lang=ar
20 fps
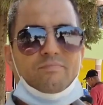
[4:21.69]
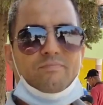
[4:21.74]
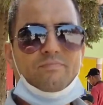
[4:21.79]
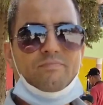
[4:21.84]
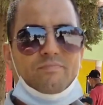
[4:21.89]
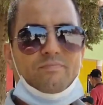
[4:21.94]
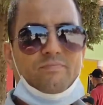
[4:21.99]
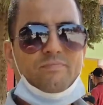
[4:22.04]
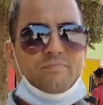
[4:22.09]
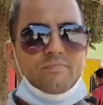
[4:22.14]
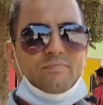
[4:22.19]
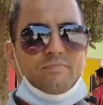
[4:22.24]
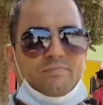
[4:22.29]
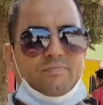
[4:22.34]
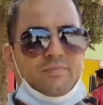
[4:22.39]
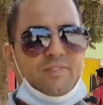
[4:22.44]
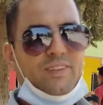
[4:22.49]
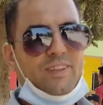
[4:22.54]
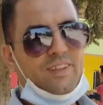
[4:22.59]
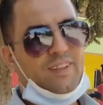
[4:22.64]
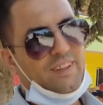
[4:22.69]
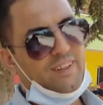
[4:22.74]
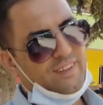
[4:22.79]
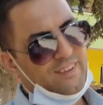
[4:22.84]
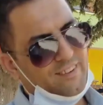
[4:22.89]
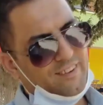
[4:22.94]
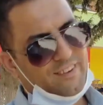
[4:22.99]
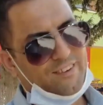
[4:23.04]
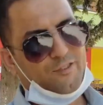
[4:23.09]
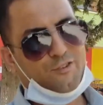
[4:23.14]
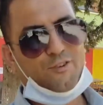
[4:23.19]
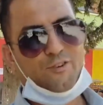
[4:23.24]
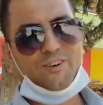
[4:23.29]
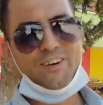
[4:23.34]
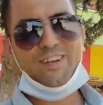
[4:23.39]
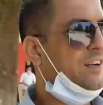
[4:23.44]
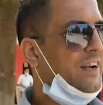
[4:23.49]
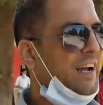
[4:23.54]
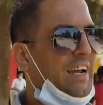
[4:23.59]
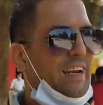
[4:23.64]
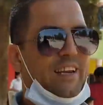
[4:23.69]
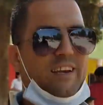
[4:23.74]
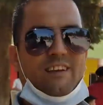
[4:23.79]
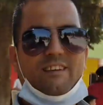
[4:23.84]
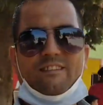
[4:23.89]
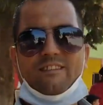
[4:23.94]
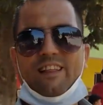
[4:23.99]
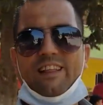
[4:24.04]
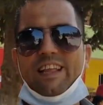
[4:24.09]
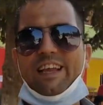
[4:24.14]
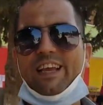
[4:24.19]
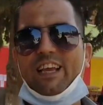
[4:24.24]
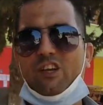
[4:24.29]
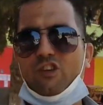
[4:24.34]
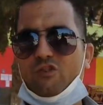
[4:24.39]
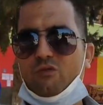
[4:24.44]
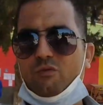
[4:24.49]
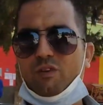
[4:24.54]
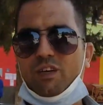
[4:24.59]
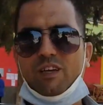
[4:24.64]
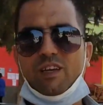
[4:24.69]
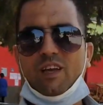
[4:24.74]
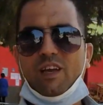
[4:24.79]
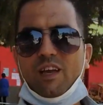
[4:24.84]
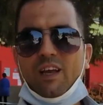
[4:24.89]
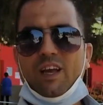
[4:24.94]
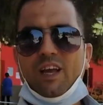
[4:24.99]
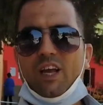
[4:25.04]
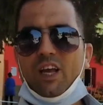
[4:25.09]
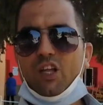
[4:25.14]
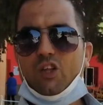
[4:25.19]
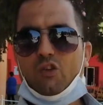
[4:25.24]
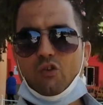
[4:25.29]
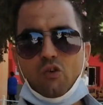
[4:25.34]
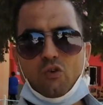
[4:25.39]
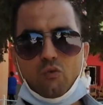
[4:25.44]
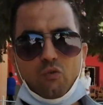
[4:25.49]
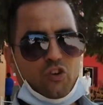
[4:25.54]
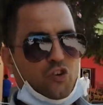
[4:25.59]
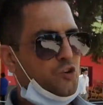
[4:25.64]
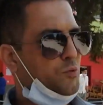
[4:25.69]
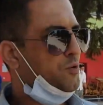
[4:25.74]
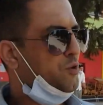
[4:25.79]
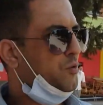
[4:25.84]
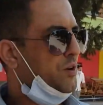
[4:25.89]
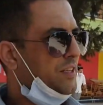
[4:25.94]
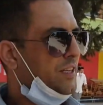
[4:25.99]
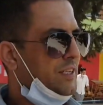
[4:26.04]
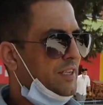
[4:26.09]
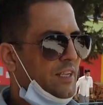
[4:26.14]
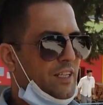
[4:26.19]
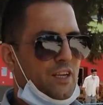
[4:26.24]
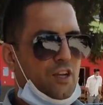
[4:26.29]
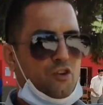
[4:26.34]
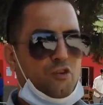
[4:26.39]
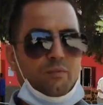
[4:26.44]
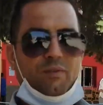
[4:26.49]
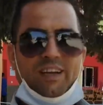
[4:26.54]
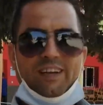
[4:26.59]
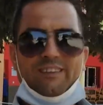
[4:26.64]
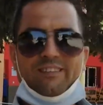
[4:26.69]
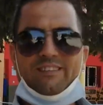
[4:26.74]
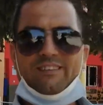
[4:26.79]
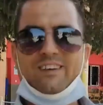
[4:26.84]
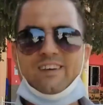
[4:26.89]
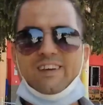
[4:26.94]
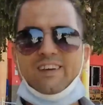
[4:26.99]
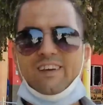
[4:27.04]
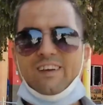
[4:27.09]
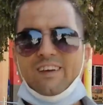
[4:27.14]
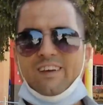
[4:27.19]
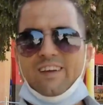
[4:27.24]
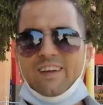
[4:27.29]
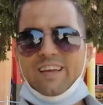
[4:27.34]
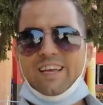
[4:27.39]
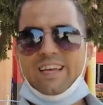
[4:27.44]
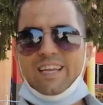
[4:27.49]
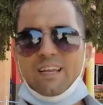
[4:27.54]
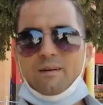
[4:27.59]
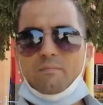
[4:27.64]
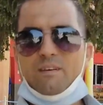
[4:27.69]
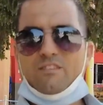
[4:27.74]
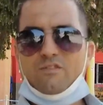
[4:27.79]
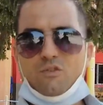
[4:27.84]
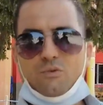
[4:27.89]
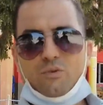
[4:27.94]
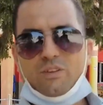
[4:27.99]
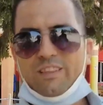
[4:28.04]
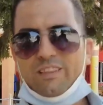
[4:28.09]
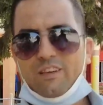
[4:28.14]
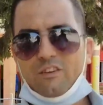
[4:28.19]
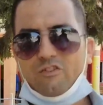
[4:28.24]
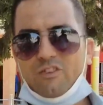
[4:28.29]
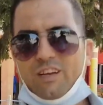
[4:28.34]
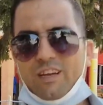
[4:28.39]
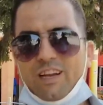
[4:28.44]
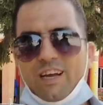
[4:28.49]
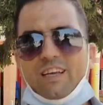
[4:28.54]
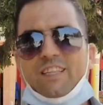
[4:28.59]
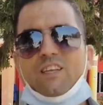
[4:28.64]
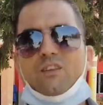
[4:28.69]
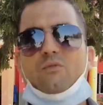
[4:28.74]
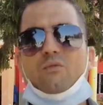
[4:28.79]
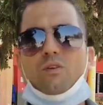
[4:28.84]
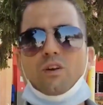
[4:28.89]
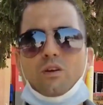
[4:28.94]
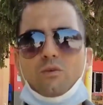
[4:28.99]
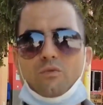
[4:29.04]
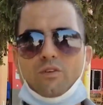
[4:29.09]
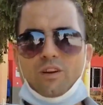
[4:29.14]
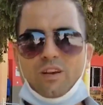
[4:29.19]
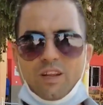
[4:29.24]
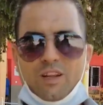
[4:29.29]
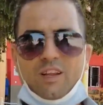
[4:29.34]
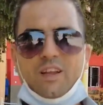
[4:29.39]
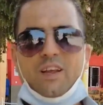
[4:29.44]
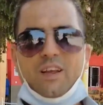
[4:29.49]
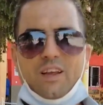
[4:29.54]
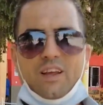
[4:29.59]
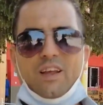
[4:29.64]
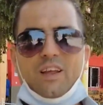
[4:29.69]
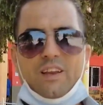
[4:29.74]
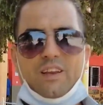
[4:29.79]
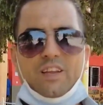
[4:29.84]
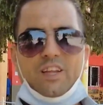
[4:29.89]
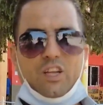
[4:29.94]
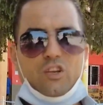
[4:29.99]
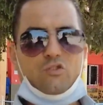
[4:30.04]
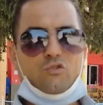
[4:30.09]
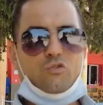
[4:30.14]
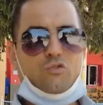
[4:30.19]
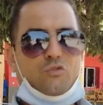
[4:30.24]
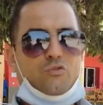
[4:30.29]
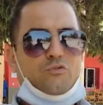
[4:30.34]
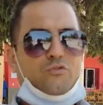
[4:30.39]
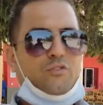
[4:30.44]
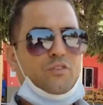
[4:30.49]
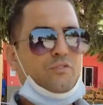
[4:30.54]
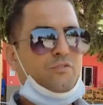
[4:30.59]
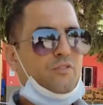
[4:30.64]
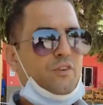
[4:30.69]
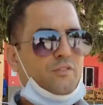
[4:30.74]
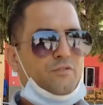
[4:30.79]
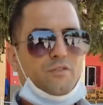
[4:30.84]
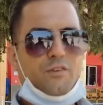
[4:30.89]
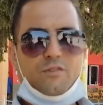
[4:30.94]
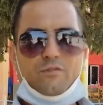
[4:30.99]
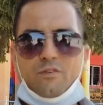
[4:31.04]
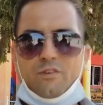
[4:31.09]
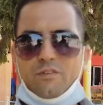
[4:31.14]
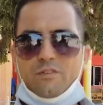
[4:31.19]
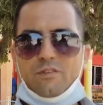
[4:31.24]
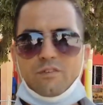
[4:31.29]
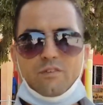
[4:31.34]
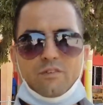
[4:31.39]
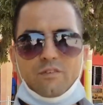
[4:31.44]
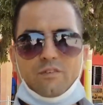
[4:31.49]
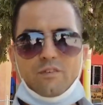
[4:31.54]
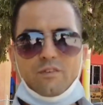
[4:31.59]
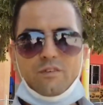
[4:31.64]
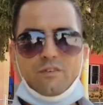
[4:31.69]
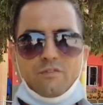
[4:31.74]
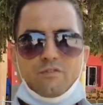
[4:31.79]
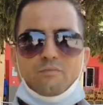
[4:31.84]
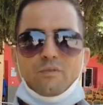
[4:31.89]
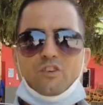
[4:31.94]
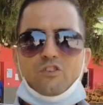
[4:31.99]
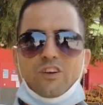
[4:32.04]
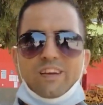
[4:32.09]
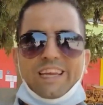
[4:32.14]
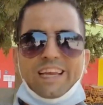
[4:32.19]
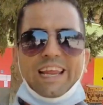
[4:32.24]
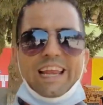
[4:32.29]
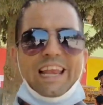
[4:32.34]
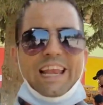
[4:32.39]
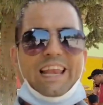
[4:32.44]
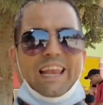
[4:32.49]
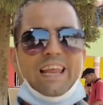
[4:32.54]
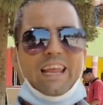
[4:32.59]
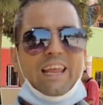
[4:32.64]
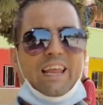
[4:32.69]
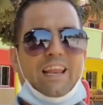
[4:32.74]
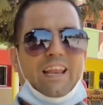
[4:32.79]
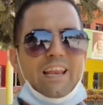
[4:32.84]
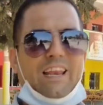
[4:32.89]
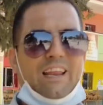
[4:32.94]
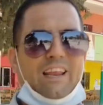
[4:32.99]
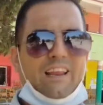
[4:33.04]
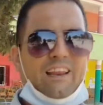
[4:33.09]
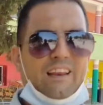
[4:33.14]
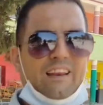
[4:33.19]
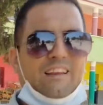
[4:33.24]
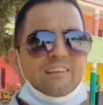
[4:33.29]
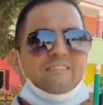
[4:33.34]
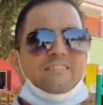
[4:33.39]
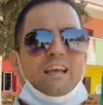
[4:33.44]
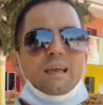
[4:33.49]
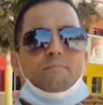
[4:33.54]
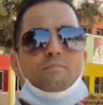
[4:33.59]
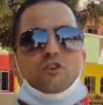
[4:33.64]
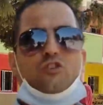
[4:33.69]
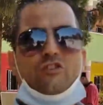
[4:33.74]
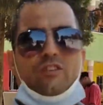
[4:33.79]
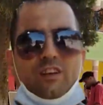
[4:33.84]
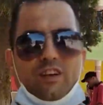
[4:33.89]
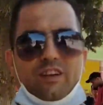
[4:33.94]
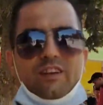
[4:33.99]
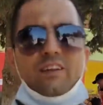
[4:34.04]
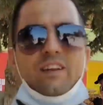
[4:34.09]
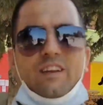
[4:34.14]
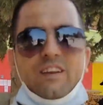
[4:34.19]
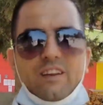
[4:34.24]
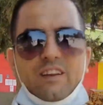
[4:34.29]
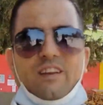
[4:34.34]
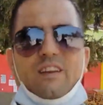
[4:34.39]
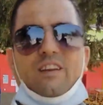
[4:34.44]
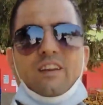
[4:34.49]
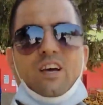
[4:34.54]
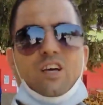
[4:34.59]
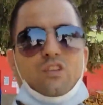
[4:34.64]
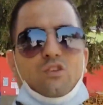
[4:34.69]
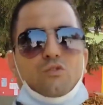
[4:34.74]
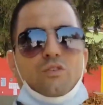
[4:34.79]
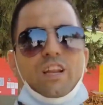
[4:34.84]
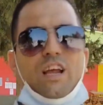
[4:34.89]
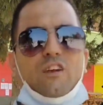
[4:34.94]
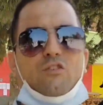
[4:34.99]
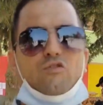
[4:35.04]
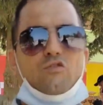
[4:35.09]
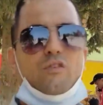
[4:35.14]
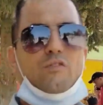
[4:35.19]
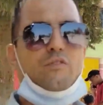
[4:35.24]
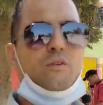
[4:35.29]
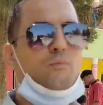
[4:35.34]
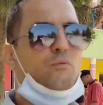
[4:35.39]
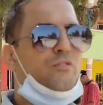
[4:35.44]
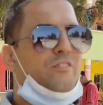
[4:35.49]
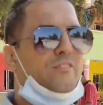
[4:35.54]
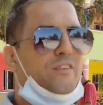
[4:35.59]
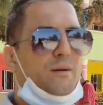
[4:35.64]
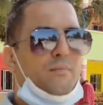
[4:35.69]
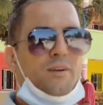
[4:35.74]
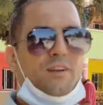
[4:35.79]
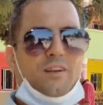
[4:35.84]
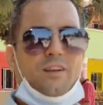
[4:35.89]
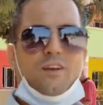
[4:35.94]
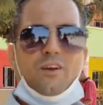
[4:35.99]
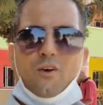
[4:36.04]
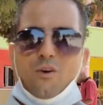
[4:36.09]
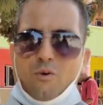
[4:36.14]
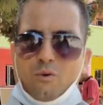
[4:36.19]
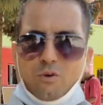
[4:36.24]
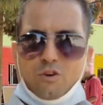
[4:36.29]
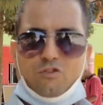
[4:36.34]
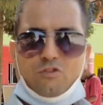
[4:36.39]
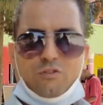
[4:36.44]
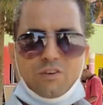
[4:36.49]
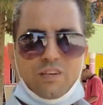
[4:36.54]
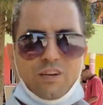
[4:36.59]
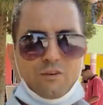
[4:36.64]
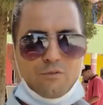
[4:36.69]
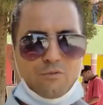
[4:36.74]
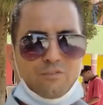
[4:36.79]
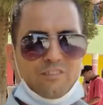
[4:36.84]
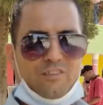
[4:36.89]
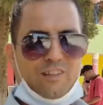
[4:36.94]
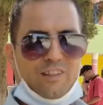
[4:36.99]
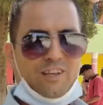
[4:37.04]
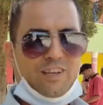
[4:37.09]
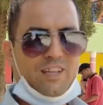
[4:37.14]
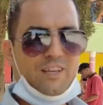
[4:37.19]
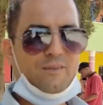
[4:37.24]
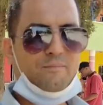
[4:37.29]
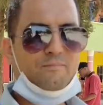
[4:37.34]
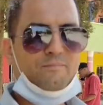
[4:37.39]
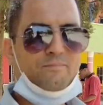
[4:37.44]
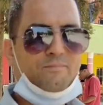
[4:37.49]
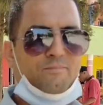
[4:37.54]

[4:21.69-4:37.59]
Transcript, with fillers: شكرا شكرا كاع الناس اللي كيجيو يديروا الواجب الوطني ديالهم حيت الا ما صوتنا شي راه غادي نوليو نعيشوا في, في, في, في, مشاكل اللي اللي صعيب باش نقدروا نعالجوها في المستقبل وشكرا للاستاذ الكريم